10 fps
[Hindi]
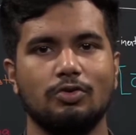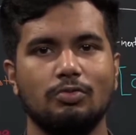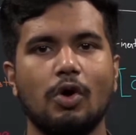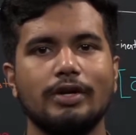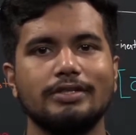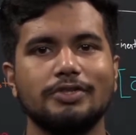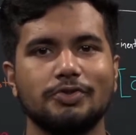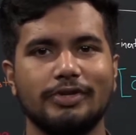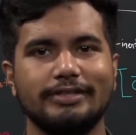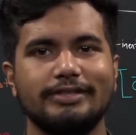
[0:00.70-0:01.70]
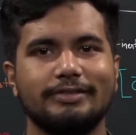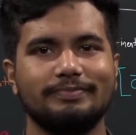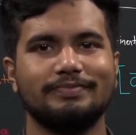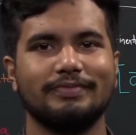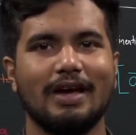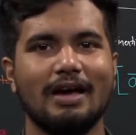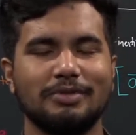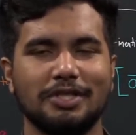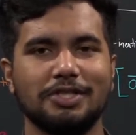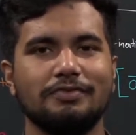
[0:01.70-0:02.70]
Good morning students. I
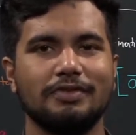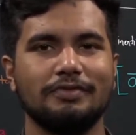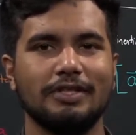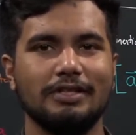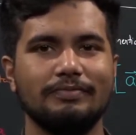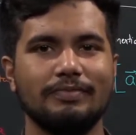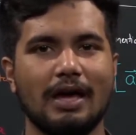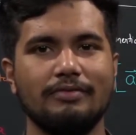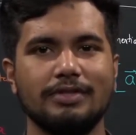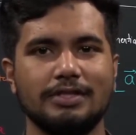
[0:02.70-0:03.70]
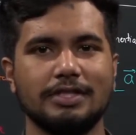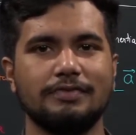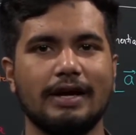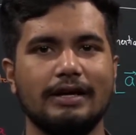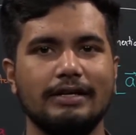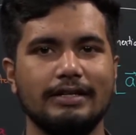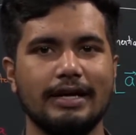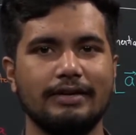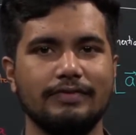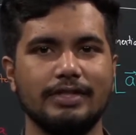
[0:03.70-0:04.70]
am Keshav Trivedi. I am physics faculty
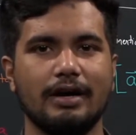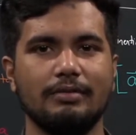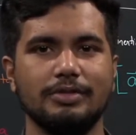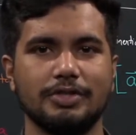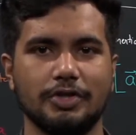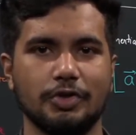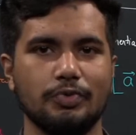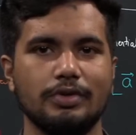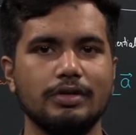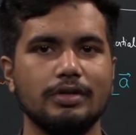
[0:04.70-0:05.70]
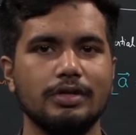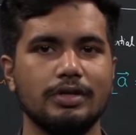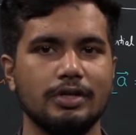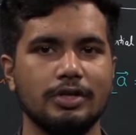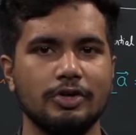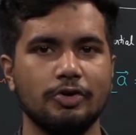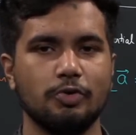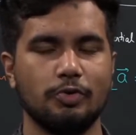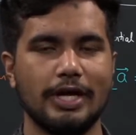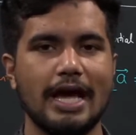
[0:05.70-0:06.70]
at Vidyahub Institute.
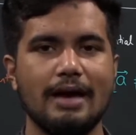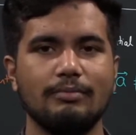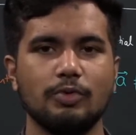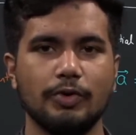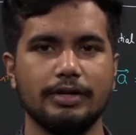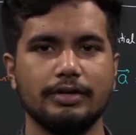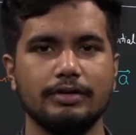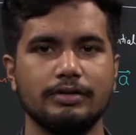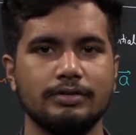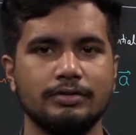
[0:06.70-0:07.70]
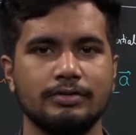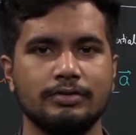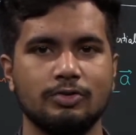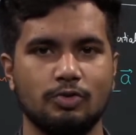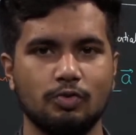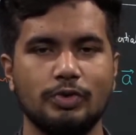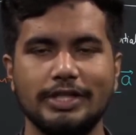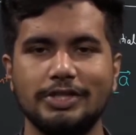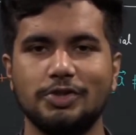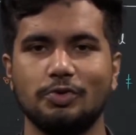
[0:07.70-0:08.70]
Today I am going to
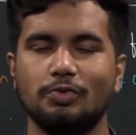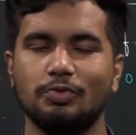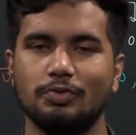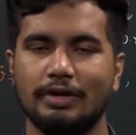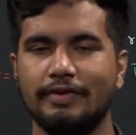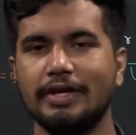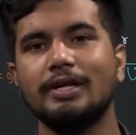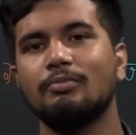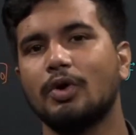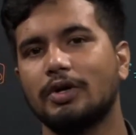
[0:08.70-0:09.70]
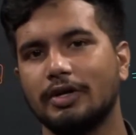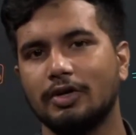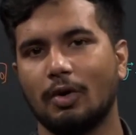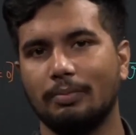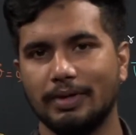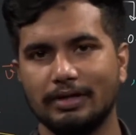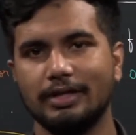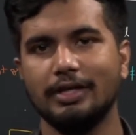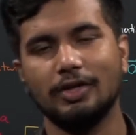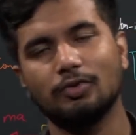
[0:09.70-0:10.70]
teach you a very important topic
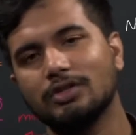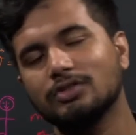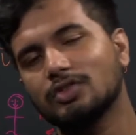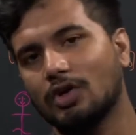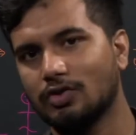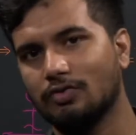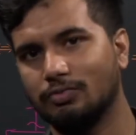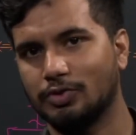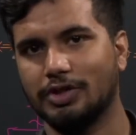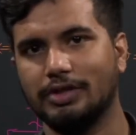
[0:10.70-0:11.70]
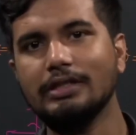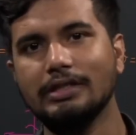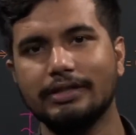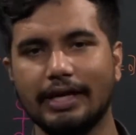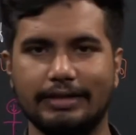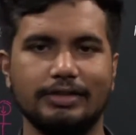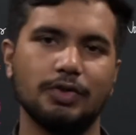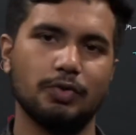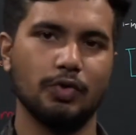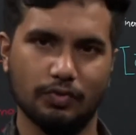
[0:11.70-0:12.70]
in Newton's laws of motion that is
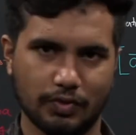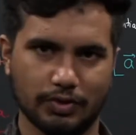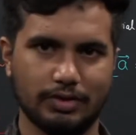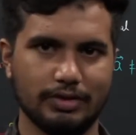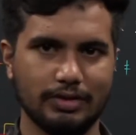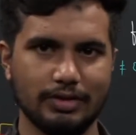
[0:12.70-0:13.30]
pseudo force.